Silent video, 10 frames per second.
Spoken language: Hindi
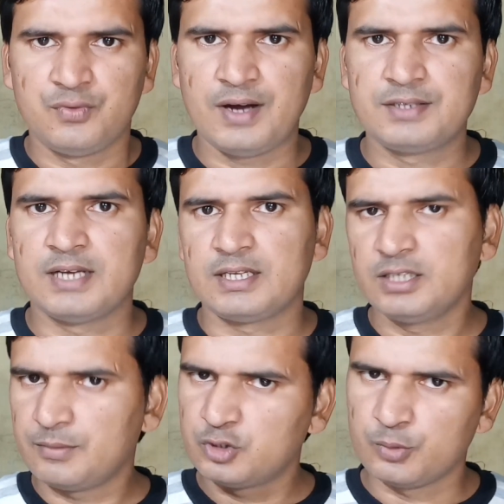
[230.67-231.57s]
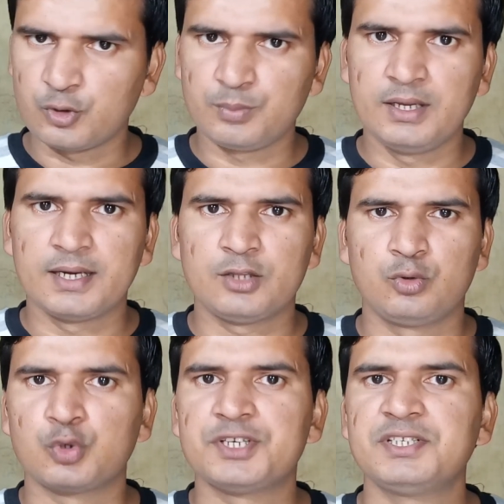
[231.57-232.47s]
फास्ट चार्जिंग का भी सपोर्ट मिलेगा
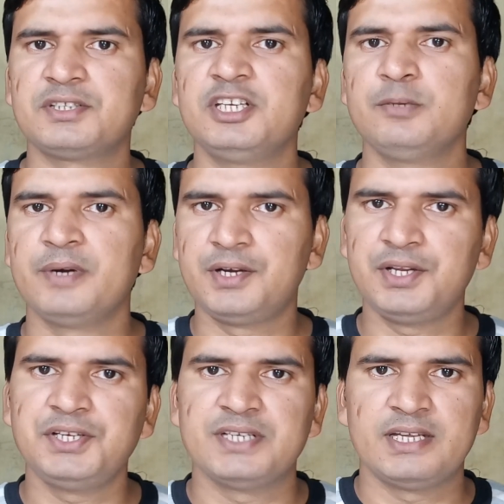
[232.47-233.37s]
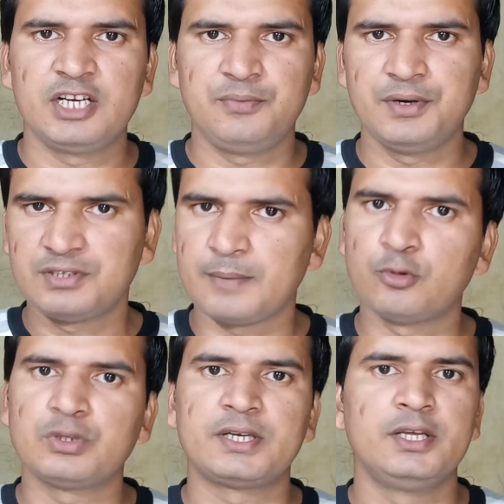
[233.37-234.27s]
तो कह सकते हैं कि बैटरी की ज़्यादा डिफरेंस
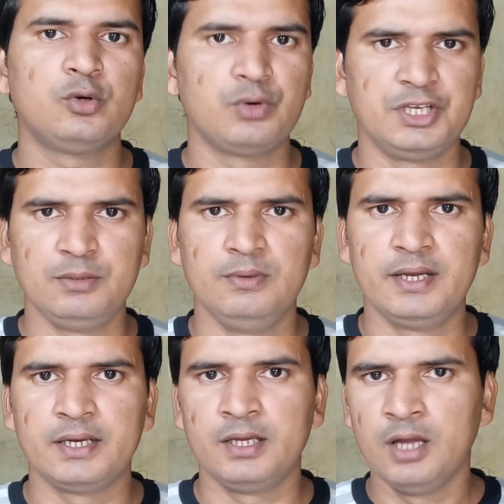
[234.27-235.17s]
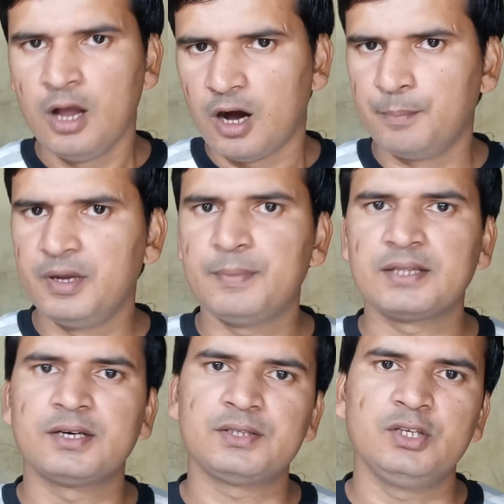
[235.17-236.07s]
आपको देखने को नहीं मिलेगी अब मेन
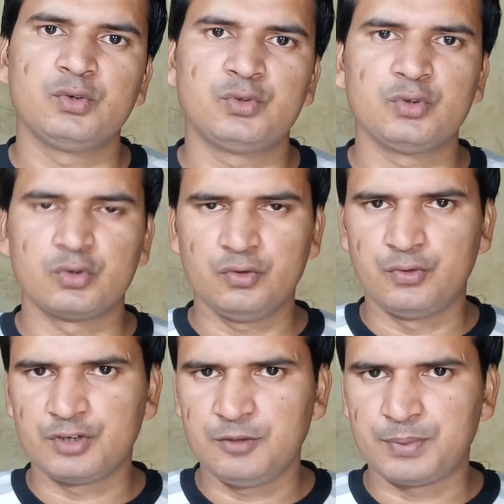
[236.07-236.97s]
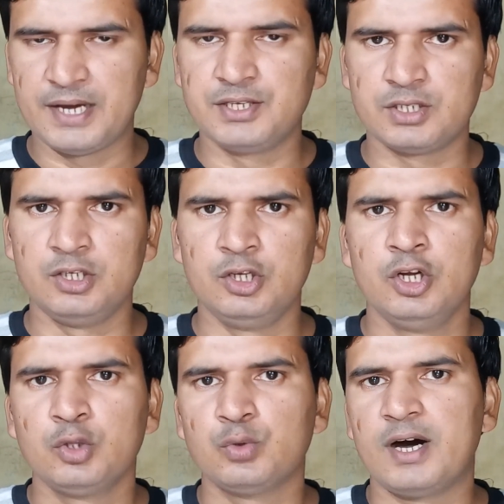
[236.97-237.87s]
बात करते हैं दोस्तों दोनों फोन की प्राइस की
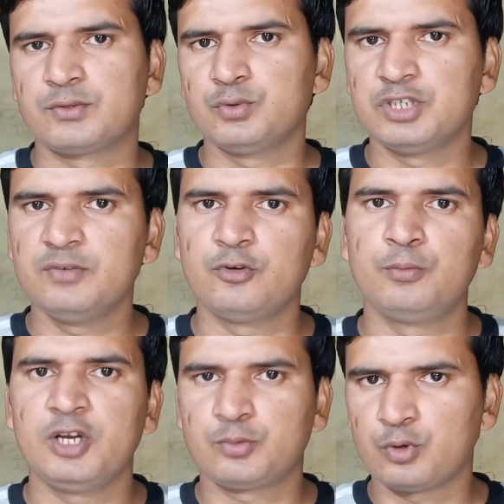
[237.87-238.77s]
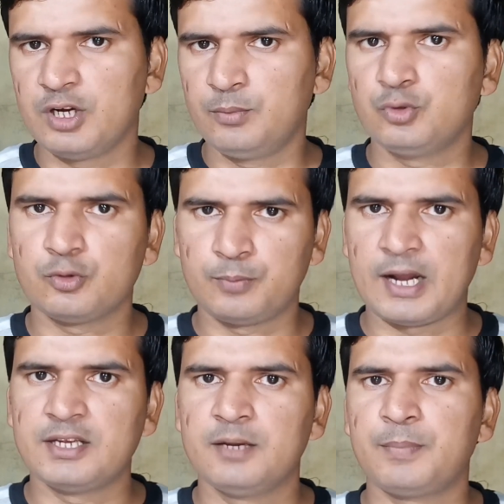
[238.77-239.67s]
तो आसो जेन फोन मैक्स प्रो एम जो
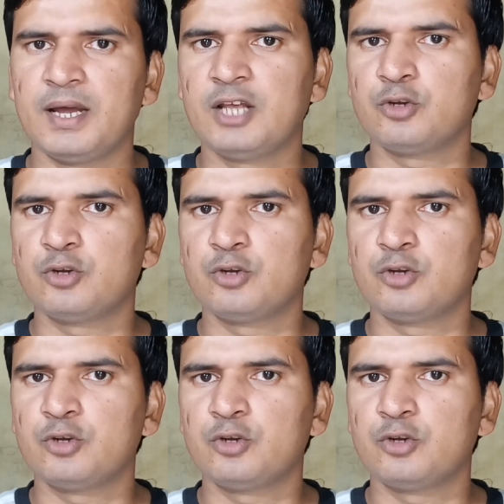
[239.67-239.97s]
प्राइस है पहला